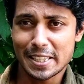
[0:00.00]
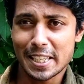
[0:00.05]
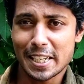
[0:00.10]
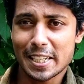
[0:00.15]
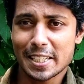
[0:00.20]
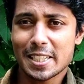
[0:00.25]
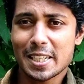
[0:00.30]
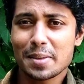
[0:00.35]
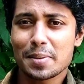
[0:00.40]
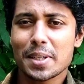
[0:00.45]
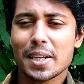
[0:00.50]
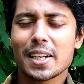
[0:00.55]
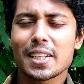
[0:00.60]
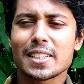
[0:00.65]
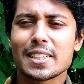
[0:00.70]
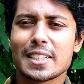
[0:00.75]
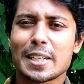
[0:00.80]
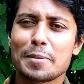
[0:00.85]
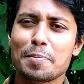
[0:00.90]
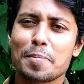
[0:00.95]
দেখেছিলাম
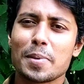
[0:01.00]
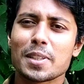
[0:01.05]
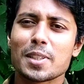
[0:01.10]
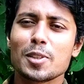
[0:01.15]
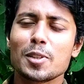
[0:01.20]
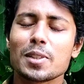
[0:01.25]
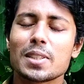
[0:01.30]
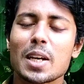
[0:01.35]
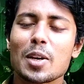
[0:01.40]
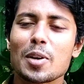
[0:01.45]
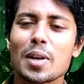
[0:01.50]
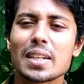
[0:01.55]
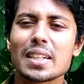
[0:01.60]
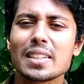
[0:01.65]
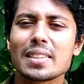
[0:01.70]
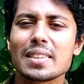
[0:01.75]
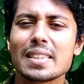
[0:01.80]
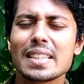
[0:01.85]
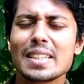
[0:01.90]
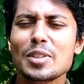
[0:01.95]
এখানে চাম্পা ছিল যাই হোক
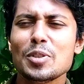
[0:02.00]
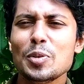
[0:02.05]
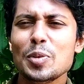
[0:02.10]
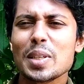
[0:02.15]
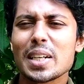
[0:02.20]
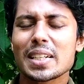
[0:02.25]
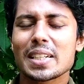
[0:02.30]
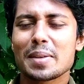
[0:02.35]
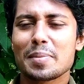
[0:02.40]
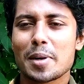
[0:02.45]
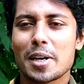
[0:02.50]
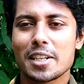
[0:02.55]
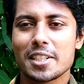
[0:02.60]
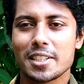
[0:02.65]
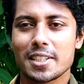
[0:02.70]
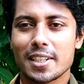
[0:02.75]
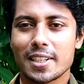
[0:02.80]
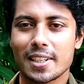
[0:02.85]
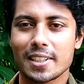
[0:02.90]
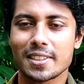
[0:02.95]
একটা হিউজ একটা
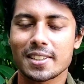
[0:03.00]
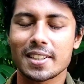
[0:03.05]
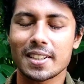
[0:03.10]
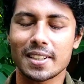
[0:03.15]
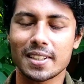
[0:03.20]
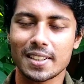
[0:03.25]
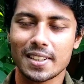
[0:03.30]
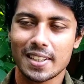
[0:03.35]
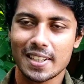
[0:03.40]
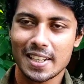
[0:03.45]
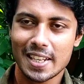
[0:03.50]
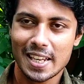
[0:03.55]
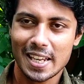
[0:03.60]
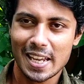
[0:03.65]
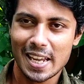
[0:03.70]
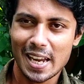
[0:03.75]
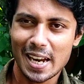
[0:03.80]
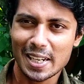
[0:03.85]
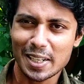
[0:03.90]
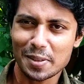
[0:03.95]
মাল্টিস্টার কাস্টিং
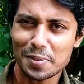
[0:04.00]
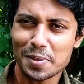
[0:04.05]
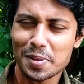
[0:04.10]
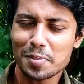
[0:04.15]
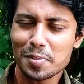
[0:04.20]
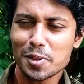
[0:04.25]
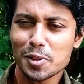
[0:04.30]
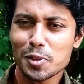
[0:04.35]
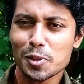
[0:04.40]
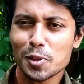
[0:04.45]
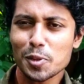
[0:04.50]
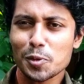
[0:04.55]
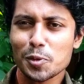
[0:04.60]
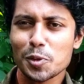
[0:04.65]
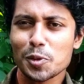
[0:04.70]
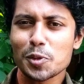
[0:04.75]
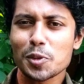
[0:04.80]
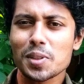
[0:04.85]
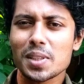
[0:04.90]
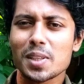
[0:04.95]
একটা ফিল্ম কিন্তু ছিল
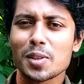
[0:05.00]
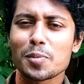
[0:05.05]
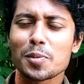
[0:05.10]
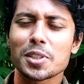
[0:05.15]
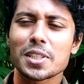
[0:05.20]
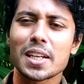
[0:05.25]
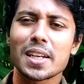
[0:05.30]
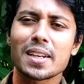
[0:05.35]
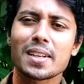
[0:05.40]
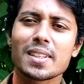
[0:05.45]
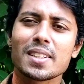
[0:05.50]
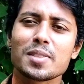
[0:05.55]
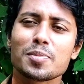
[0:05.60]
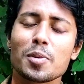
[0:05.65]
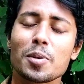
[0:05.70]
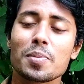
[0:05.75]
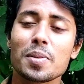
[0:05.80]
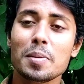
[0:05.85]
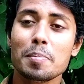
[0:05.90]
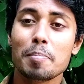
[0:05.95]
উনিশশো নিরানব্বই সালের রিলিজ
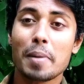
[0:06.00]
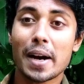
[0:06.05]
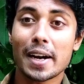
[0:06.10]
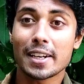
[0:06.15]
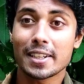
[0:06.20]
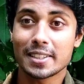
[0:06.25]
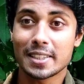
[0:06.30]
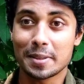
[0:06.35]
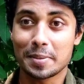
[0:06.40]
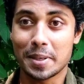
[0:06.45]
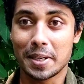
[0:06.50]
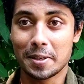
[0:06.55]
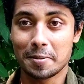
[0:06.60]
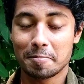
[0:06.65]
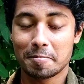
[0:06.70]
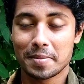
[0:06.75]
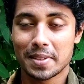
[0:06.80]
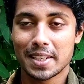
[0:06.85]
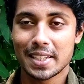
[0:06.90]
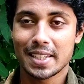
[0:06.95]
পাওয়া ফিল্ম বাঘের ধাবা
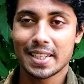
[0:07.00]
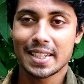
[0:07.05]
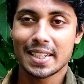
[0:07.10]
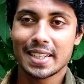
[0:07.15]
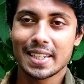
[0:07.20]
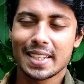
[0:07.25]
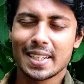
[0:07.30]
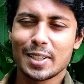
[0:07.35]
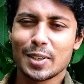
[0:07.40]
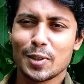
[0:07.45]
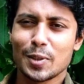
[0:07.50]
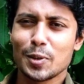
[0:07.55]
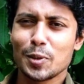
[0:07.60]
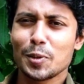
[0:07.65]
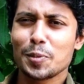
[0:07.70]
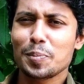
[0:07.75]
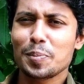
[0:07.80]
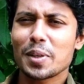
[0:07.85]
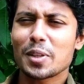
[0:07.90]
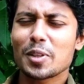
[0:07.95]

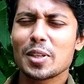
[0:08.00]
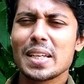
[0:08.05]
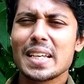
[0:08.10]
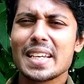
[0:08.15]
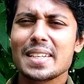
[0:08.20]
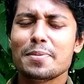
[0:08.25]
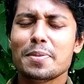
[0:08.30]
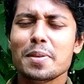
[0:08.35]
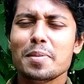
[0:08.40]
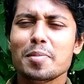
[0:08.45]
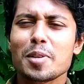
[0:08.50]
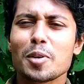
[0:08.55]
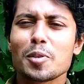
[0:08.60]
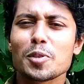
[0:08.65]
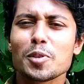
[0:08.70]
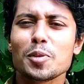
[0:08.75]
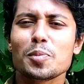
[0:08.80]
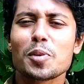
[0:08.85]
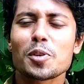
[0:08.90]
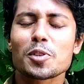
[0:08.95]
তো আসলে এই ফিল্মটাও
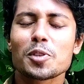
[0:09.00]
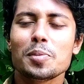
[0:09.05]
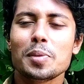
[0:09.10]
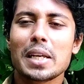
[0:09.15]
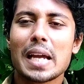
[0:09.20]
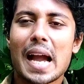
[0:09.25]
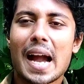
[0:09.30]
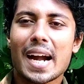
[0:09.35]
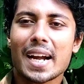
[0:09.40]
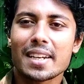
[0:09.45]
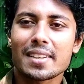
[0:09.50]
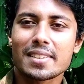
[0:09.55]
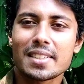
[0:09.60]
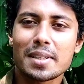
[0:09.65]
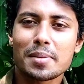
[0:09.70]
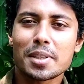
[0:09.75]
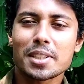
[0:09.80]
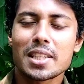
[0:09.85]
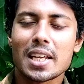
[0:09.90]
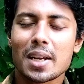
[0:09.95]
কিন্তু বক্স অফিসে আগের
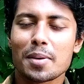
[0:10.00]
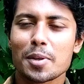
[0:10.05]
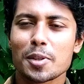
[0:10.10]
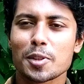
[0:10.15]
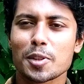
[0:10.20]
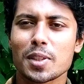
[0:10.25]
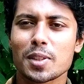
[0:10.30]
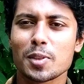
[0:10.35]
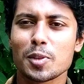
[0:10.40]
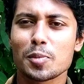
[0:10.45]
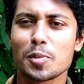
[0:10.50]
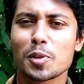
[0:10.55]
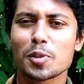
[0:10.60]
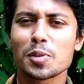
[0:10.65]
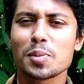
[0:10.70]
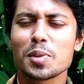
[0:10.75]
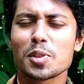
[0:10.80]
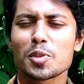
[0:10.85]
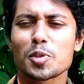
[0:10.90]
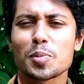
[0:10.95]
সিনেমার ধারাবাহিকতা কিন্তু
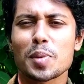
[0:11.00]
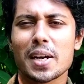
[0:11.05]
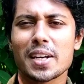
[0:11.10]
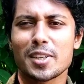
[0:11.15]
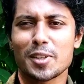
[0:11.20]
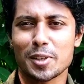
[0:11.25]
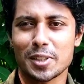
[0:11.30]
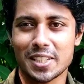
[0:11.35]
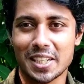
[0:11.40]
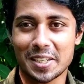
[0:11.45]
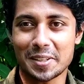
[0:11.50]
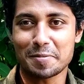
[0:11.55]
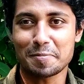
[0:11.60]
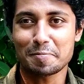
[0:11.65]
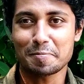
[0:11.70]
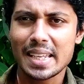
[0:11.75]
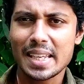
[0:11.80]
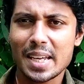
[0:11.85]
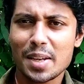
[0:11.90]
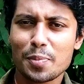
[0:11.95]
বক্স অফিসে সুপারহিট হয়ে যায়
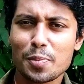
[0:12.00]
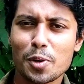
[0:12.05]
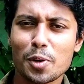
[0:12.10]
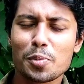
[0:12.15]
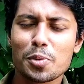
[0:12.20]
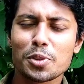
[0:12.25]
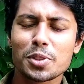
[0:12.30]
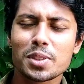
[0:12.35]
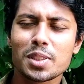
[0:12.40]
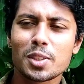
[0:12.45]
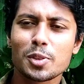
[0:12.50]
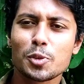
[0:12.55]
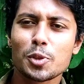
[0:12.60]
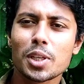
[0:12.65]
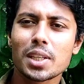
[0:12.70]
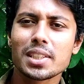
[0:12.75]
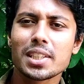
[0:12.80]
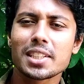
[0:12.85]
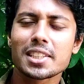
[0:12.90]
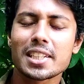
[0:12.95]
এর পরবর্তীতে
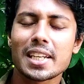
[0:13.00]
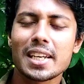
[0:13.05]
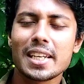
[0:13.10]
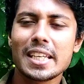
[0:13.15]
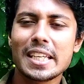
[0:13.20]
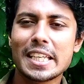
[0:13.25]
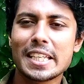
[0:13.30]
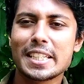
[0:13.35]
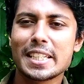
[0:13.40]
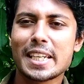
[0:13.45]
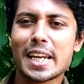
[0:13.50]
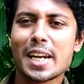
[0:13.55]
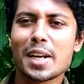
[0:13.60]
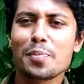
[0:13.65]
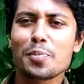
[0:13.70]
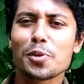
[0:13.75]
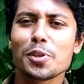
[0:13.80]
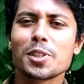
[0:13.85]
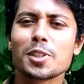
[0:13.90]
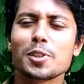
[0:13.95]
দুই সালে এ যে
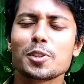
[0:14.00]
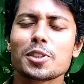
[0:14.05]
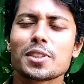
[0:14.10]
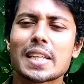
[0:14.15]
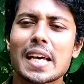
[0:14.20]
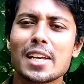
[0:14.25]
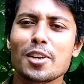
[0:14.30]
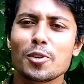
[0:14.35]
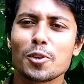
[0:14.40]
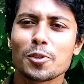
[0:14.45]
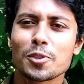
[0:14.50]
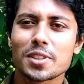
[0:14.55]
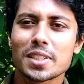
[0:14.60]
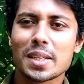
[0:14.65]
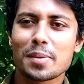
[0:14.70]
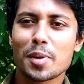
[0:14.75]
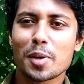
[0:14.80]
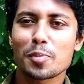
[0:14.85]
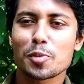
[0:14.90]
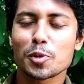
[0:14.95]
রানা পরিচালিত সাইকলম
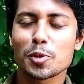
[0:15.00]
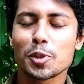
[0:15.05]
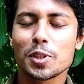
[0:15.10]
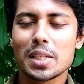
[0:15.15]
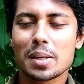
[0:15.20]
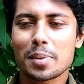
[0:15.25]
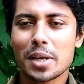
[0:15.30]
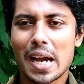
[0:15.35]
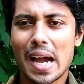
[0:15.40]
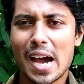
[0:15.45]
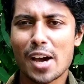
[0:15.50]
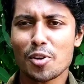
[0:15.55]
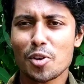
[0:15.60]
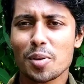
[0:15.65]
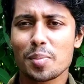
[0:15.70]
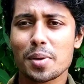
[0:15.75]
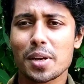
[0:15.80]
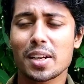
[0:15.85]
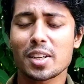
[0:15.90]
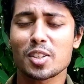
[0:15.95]
সিনেমার মধ্য দিয়ে আমরা আরও
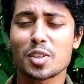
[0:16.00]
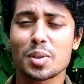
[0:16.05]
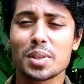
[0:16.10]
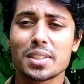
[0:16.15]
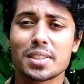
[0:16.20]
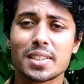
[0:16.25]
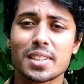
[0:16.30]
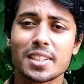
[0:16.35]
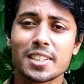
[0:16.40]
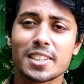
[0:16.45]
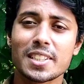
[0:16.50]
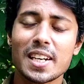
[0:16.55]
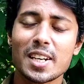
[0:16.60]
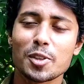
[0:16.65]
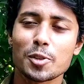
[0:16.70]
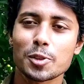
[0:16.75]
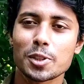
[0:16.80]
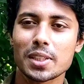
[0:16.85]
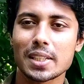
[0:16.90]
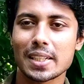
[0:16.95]
একবার একসঙ্গে স্ক্রিন
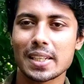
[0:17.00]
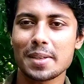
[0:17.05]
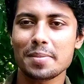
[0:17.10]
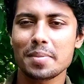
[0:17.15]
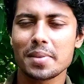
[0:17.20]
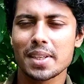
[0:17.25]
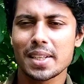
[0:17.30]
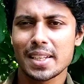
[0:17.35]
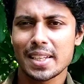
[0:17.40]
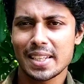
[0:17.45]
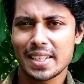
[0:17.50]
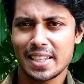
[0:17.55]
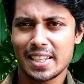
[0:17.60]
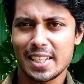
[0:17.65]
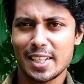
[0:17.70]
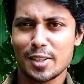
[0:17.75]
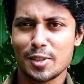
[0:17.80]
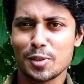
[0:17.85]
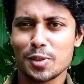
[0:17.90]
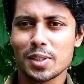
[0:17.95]
শেয়ার করতে দেখলাম
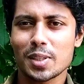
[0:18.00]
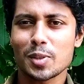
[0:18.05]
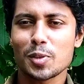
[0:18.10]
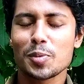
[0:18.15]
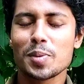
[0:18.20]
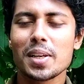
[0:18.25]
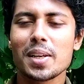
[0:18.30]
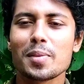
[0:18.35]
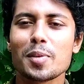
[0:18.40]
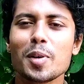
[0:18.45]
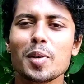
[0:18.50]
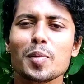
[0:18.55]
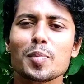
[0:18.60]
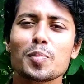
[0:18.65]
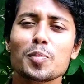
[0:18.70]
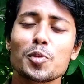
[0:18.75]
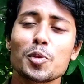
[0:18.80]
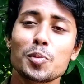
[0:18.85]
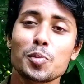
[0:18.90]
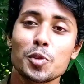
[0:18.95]
এই জুটিকে রুবেল এবং
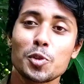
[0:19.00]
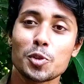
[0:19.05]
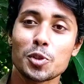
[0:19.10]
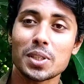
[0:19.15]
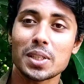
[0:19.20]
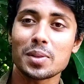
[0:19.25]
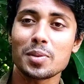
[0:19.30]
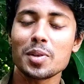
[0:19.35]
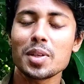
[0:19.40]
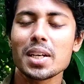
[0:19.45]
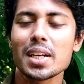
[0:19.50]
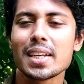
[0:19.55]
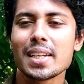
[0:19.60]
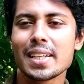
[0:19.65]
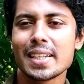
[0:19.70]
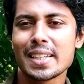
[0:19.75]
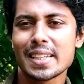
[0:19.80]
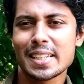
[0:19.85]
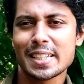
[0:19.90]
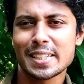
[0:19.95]
মুনমুন জুটিকে এবং
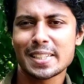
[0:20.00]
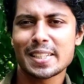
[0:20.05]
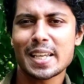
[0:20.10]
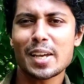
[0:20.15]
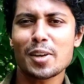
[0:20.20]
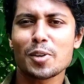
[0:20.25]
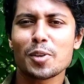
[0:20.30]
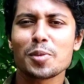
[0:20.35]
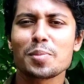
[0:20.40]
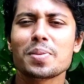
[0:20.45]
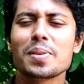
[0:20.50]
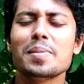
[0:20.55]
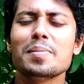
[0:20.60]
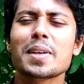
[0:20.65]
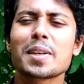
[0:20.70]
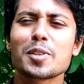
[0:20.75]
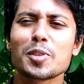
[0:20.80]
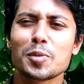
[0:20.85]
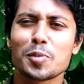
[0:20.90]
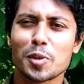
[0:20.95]
সাইকলন
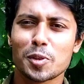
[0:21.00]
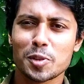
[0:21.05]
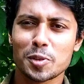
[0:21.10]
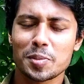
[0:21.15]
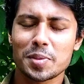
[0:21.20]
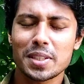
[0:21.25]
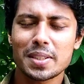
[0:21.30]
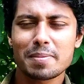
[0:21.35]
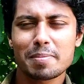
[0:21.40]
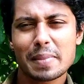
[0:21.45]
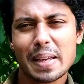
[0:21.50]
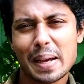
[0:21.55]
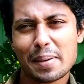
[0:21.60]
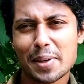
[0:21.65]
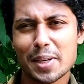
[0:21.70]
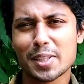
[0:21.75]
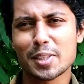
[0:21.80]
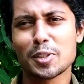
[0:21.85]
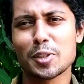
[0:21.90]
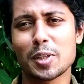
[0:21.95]
ফিল্মটা কিন্তু বক্স অফিসে
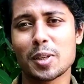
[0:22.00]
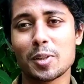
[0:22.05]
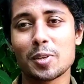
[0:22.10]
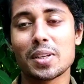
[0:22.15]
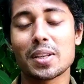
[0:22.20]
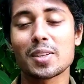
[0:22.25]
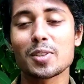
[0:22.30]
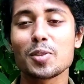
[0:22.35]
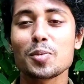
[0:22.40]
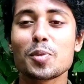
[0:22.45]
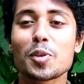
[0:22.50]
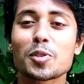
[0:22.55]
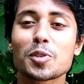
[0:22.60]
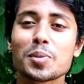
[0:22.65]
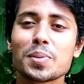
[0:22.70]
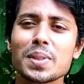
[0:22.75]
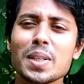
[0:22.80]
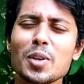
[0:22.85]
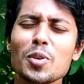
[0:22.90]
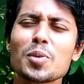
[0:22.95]
অ্যাভারেজ হয়ে গেল এটা কিন্তু বক্স
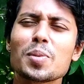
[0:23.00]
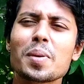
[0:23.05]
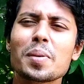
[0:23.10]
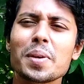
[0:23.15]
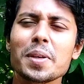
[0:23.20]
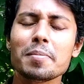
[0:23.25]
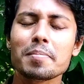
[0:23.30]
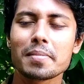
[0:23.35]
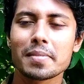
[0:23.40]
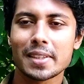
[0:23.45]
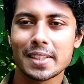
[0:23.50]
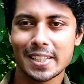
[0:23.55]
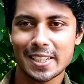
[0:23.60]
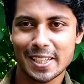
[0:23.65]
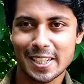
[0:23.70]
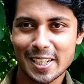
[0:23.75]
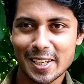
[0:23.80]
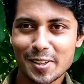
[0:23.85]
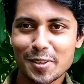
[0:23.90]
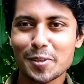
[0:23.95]
অফিসে আর ওইভাবে
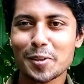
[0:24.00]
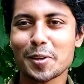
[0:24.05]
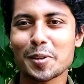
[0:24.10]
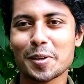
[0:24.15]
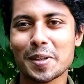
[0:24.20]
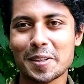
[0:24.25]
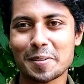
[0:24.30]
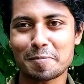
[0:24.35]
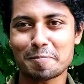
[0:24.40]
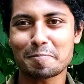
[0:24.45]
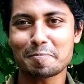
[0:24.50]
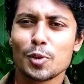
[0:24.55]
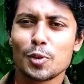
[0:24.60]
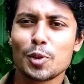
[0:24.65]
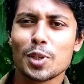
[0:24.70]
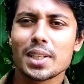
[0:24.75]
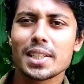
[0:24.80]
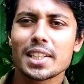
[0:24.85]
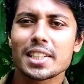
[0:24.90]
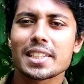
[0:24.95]
ক্লিক করলো না
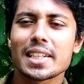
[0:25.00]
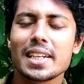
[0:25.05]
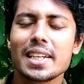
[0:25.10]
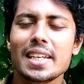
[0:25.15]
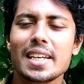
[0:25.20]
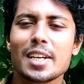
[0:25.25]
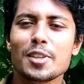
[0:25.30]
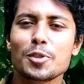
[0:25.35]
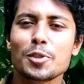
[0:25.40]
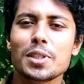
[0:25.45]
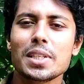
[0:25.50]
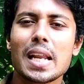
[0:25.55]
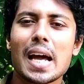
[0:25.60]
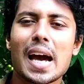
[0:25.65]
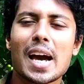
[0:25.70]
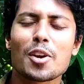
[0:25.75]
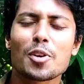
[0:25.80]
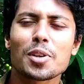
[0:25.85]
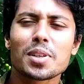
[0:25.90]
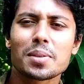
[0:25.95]
দুই সালে এই জুটির
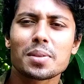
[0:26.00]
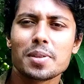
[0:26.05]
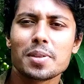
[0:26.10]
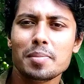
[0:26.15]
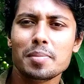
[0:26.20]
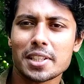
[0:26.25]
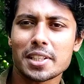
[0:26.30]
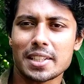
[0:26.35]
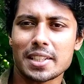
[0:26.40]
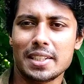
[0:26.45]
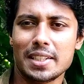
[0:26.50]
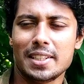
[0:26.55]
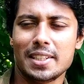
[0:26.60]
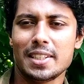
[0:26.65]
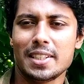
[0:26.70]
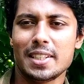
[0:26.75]
আরও একটি ফিল্ম আসে